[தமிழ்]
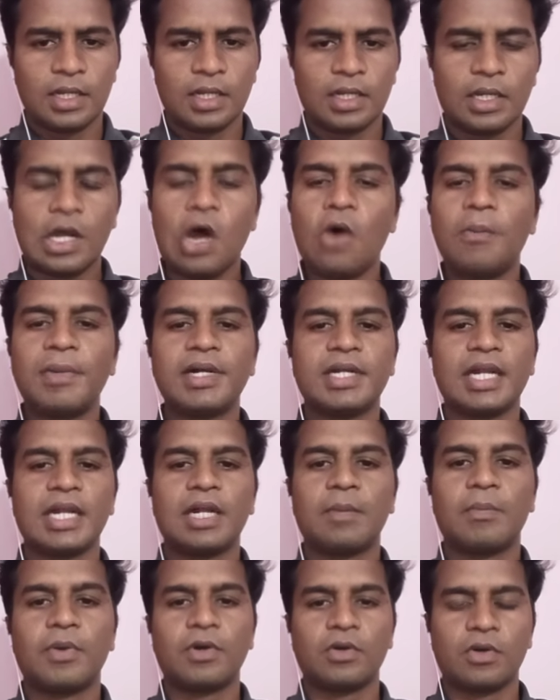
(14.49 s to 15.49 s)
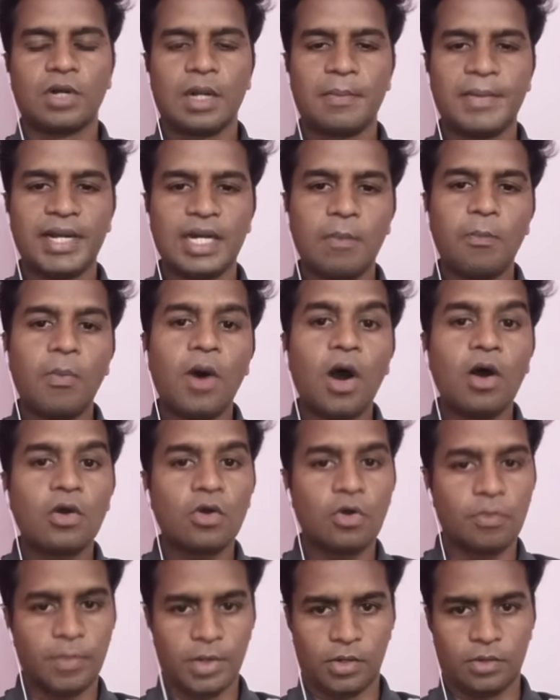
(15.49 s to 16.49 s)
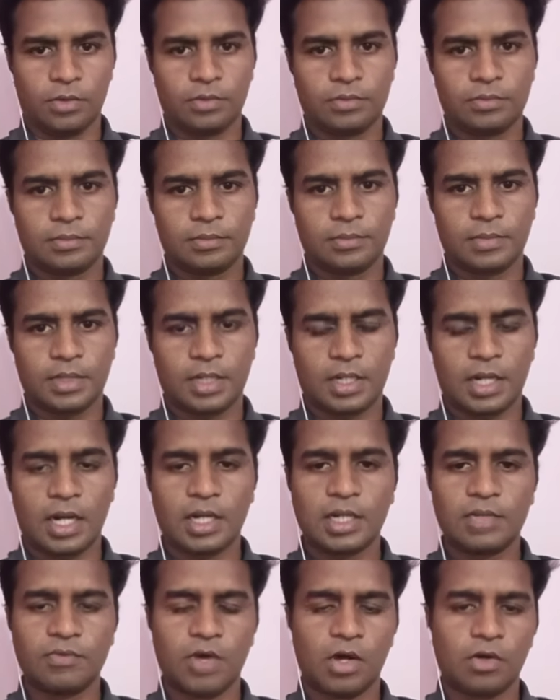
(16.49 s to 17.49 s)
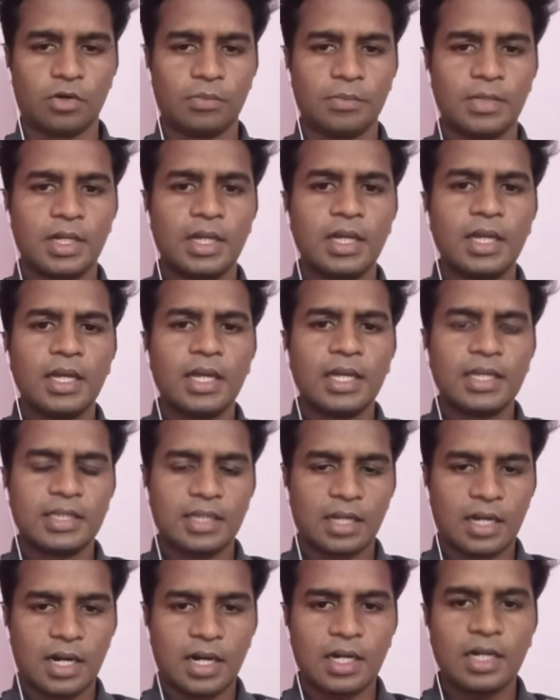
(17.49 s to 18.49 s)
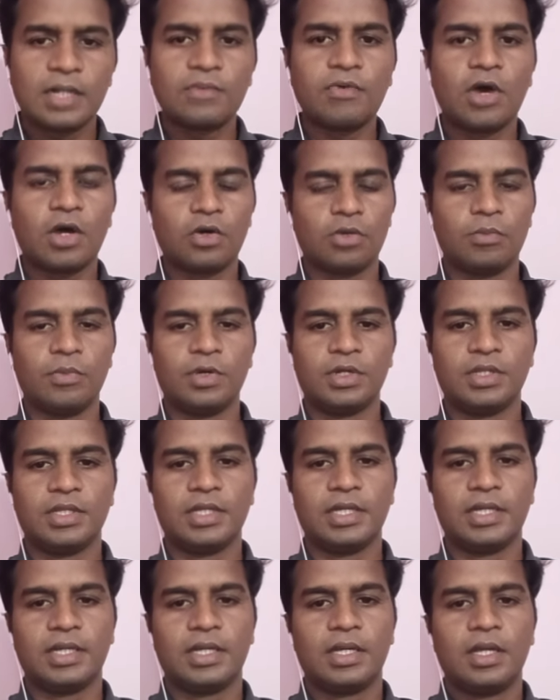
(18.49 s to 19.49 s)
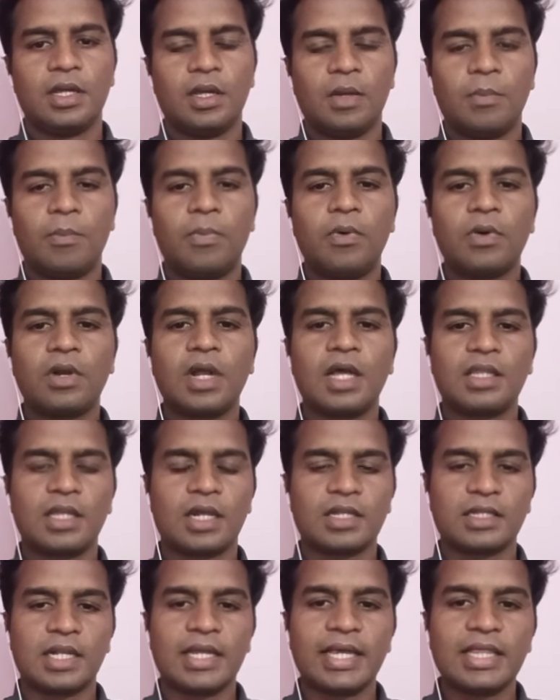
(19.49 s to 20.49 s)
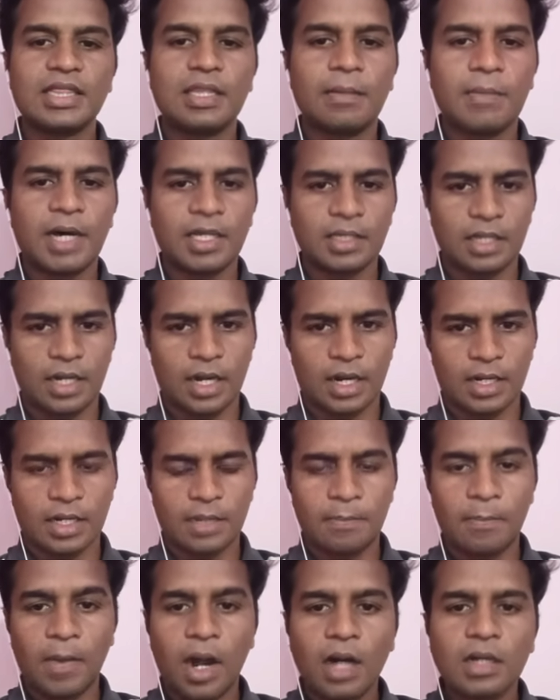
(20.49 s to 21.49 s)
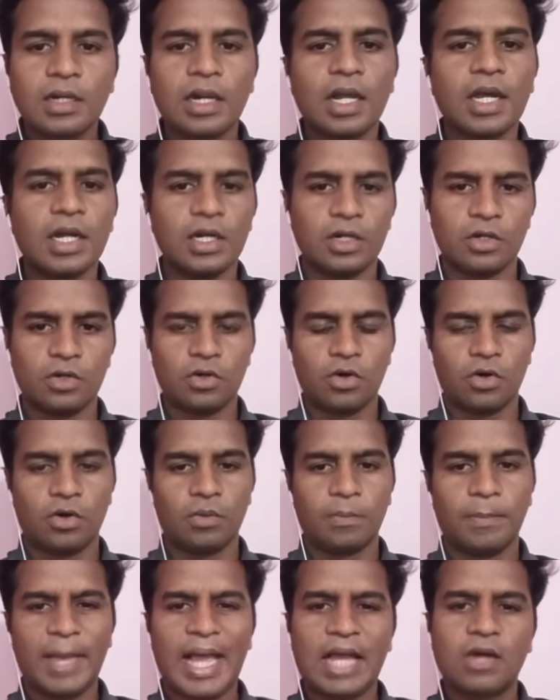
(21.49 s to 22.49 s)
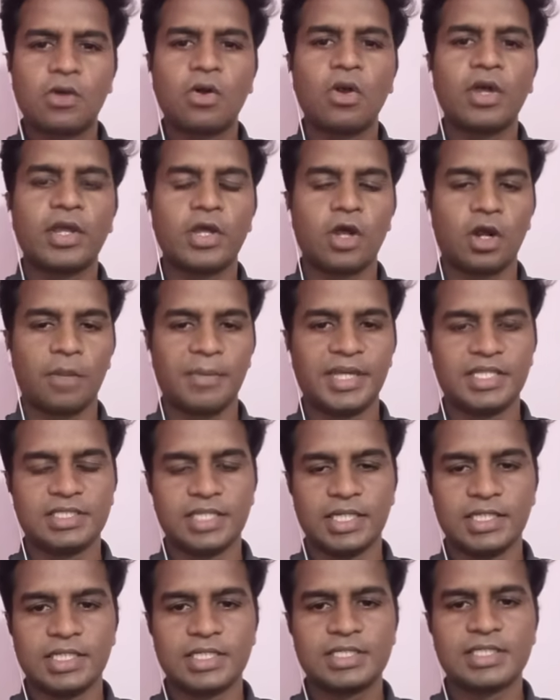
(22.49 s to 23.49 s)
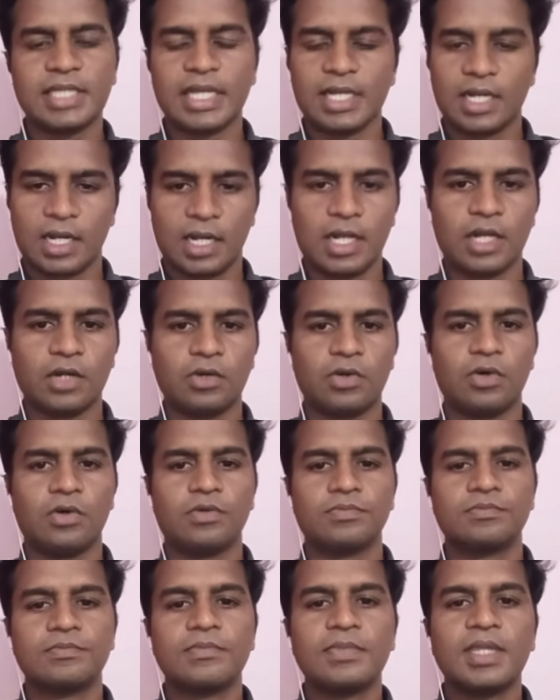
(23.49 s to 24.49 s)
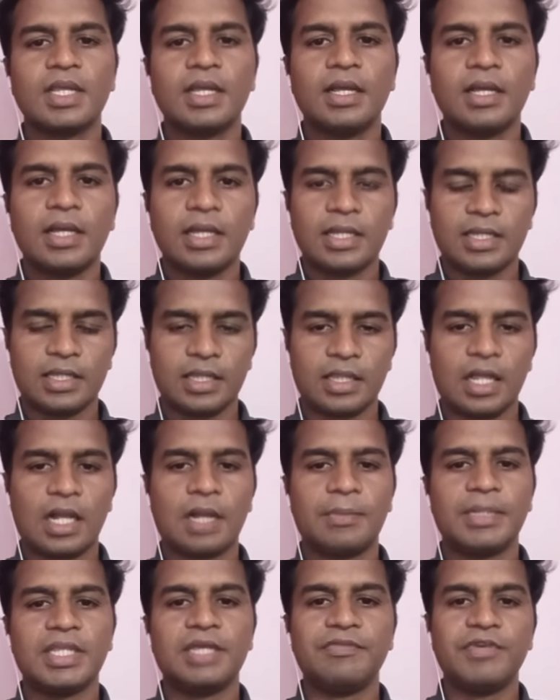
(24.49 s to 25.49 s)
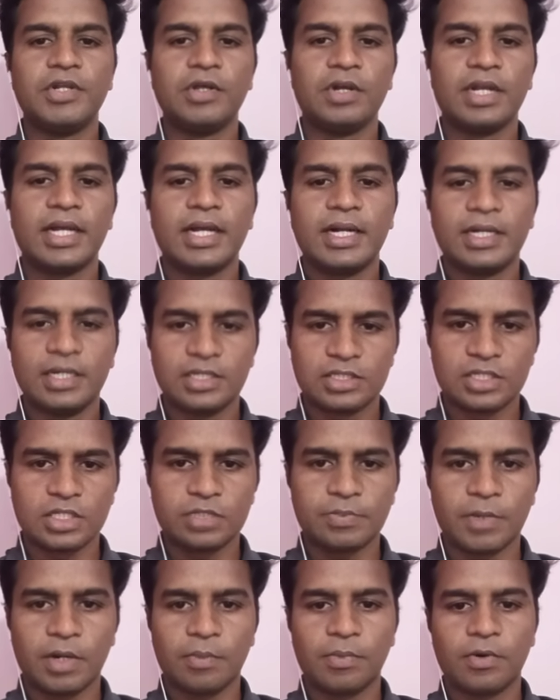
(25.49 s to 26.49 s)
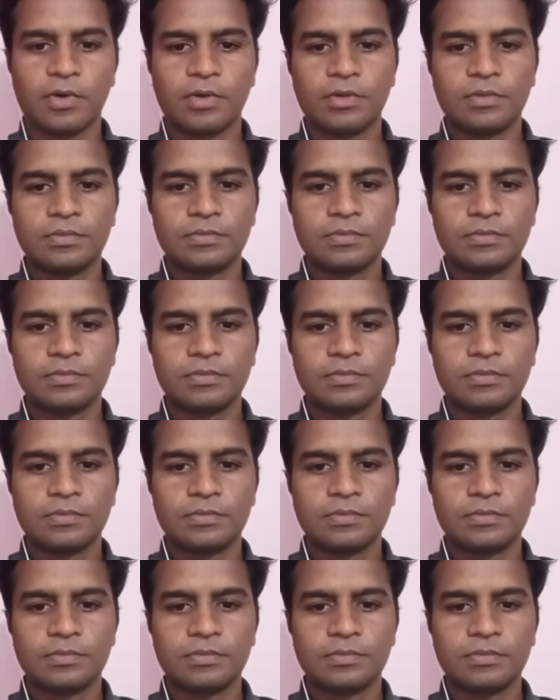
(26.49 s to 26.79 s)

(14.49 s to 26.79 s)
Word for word: கவர்மெண்ட் என்ன பண்ணணும்னா மெயினாக பாரோ பண்ணும் கடன் வாங்கும் இந்த கடன் வாங்கும் பொழுது பொருளாதாரத்தில் எந்த மாதிரியான மாற்றங்கள் இருக்கும் மேக்ரோ எக்கனாமிக் சேஞ்சஸ் என்னெல்லாம் இருக்கும் இதை தான் நம்ம இந்த வீடியோவில் டிஸ்கஸ் பண்ண போகிறோம்